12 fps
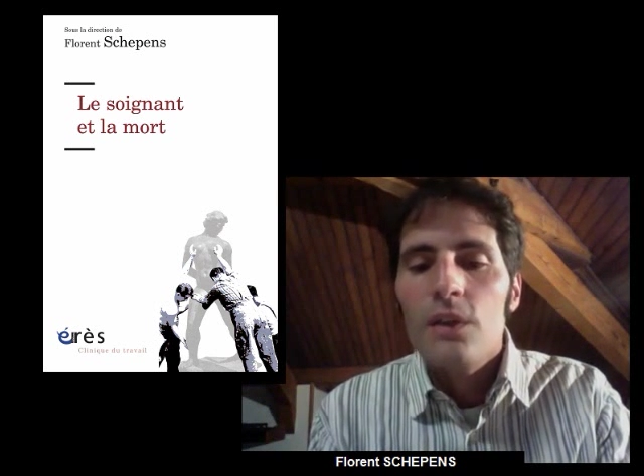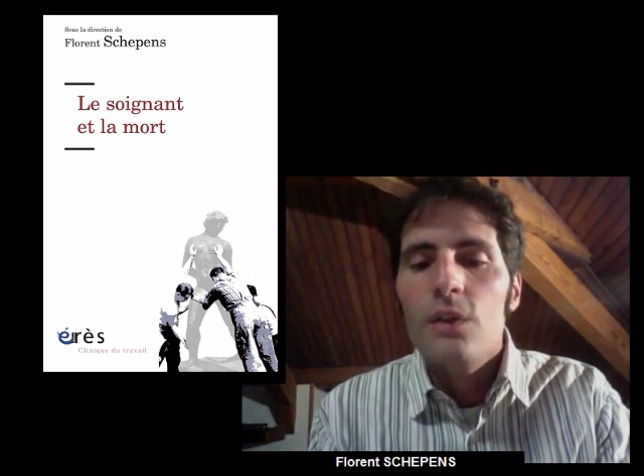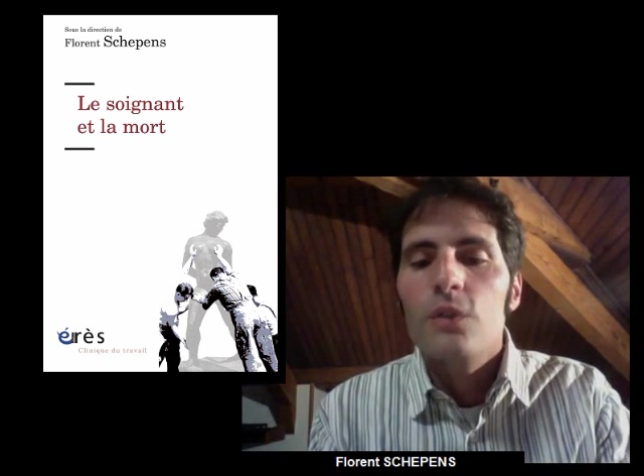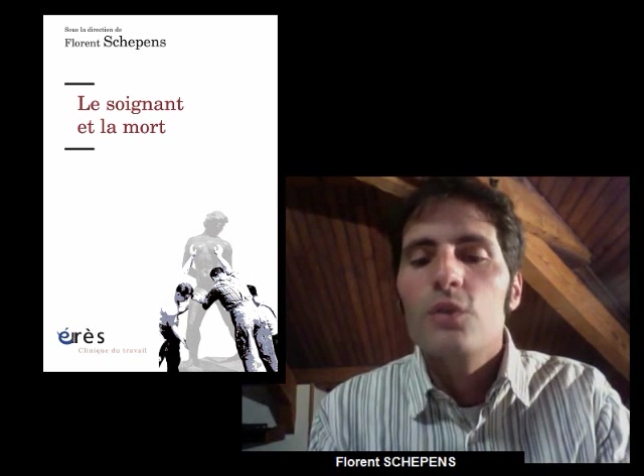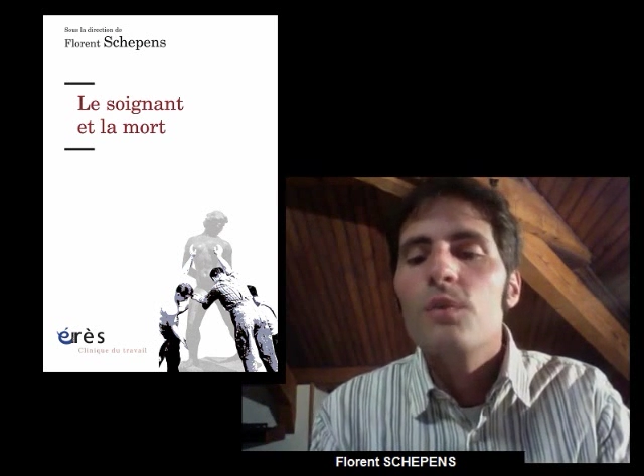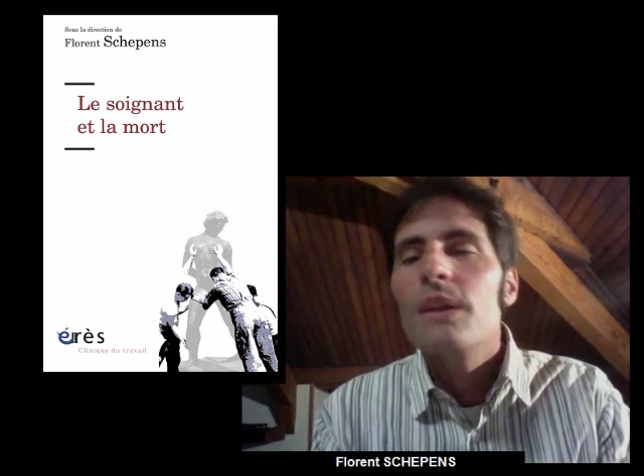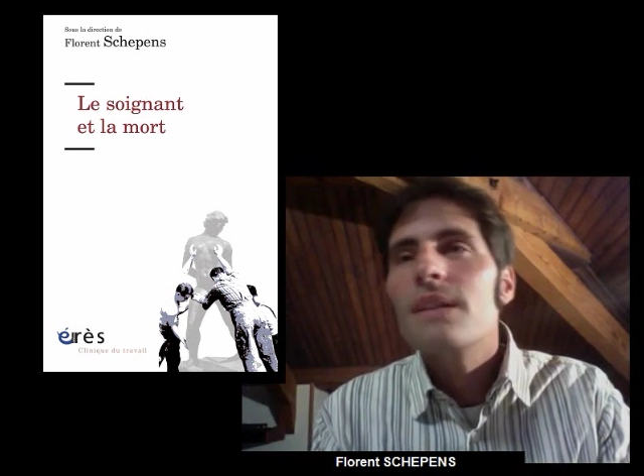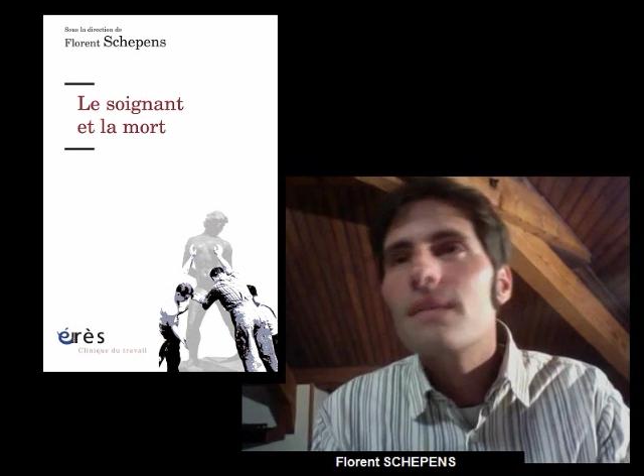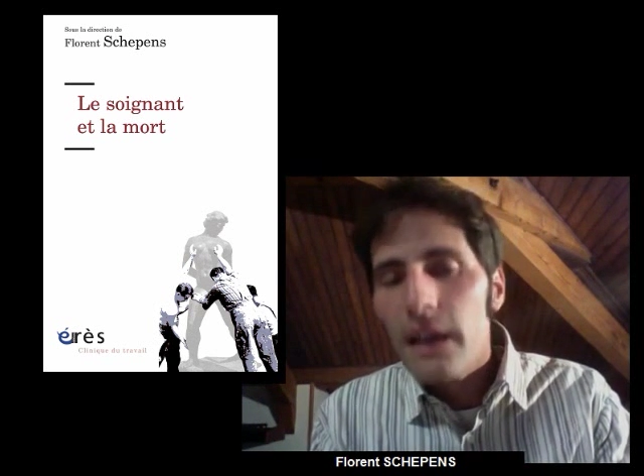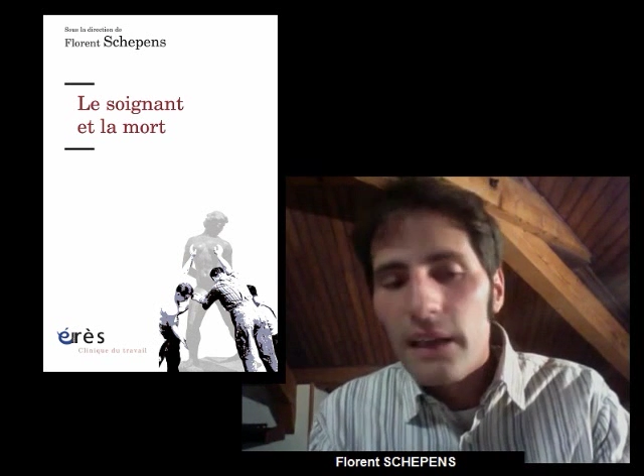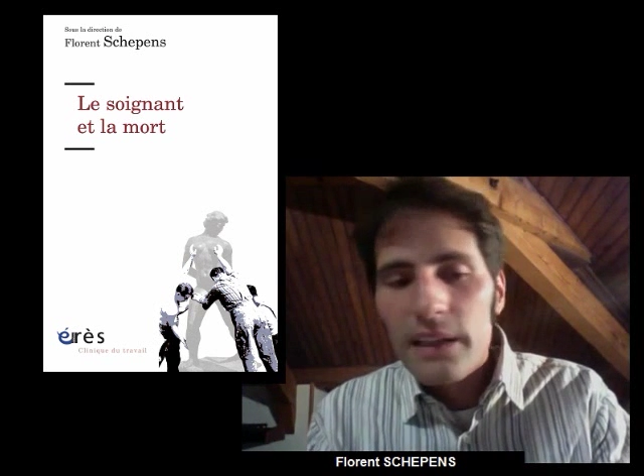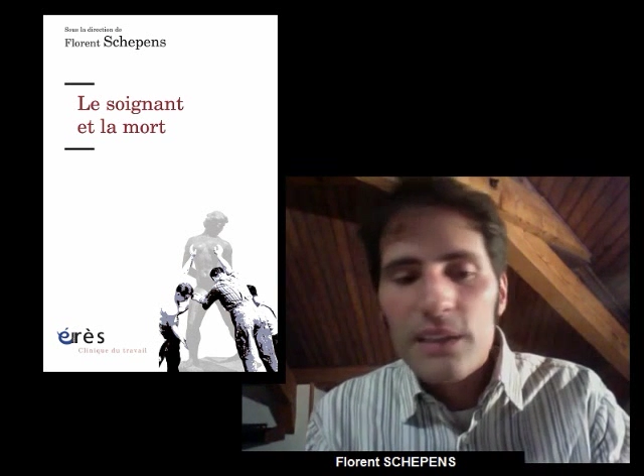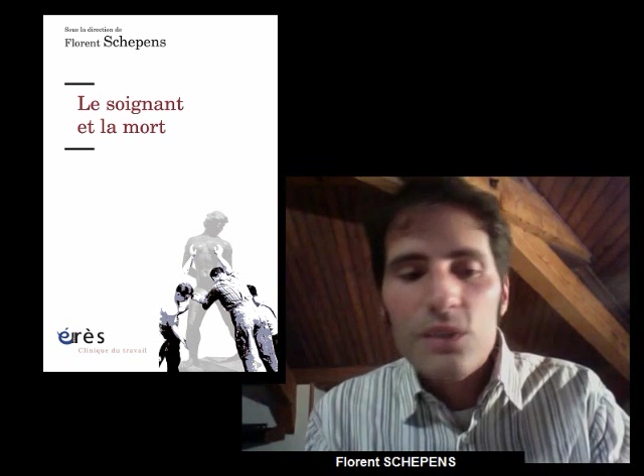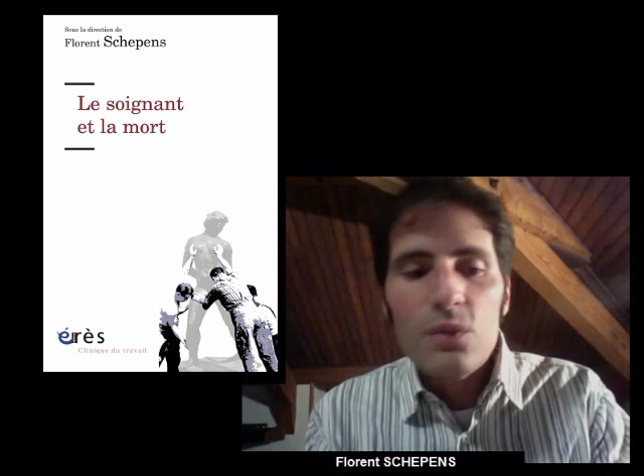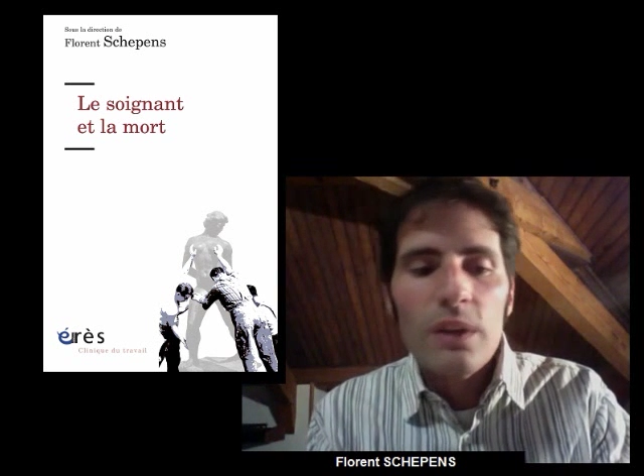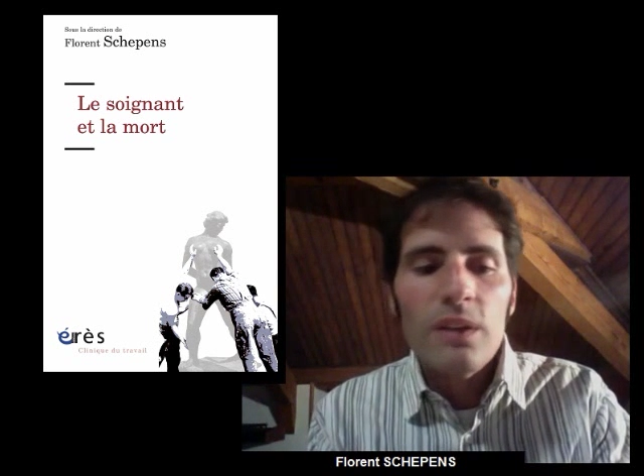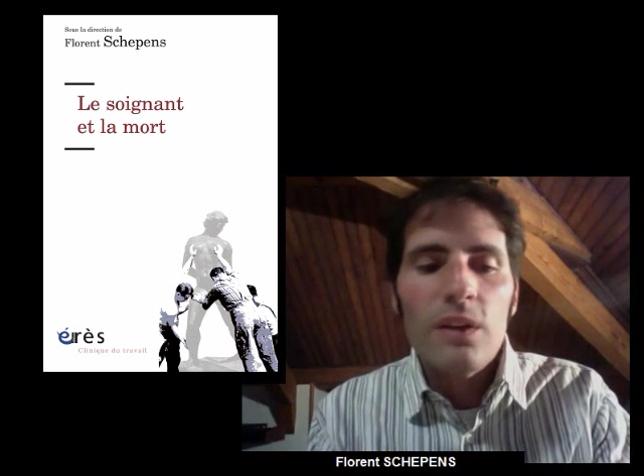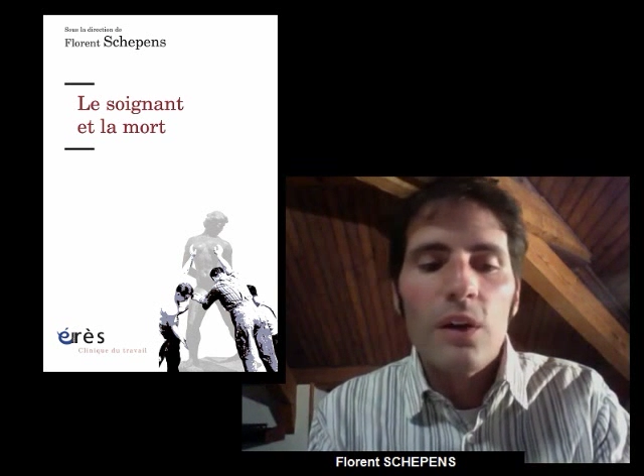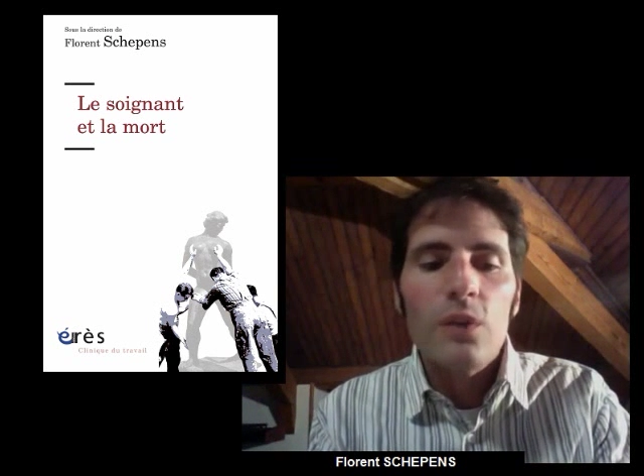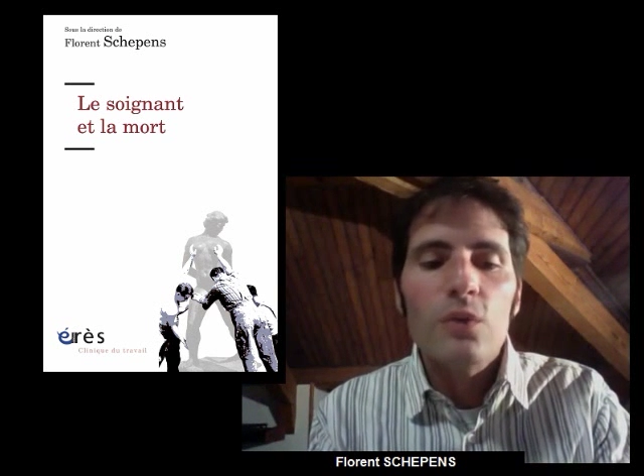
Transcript: euh, du médecin à l'aide-soignant,